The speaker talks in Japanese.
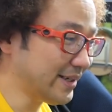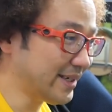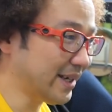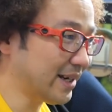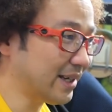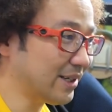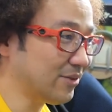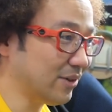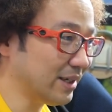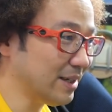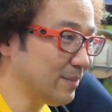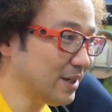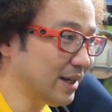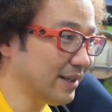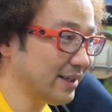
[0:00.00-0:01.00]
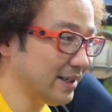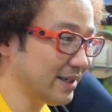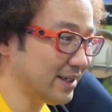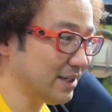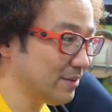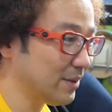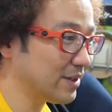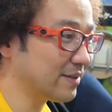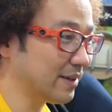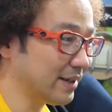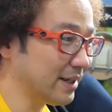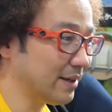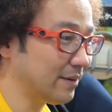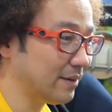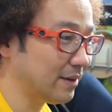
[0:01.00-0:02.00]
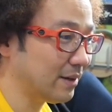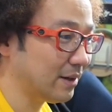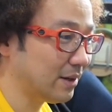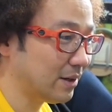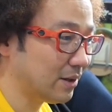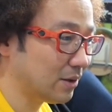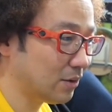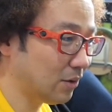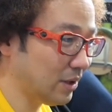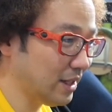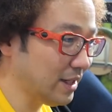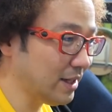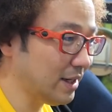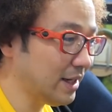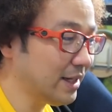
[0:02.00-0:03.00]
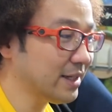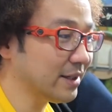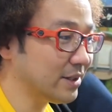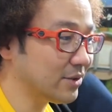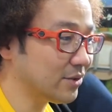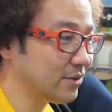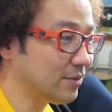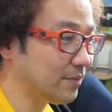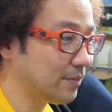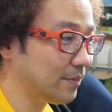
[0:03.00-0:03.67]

ザラキとかねメガンテで死にますからね。これリリザでしょ、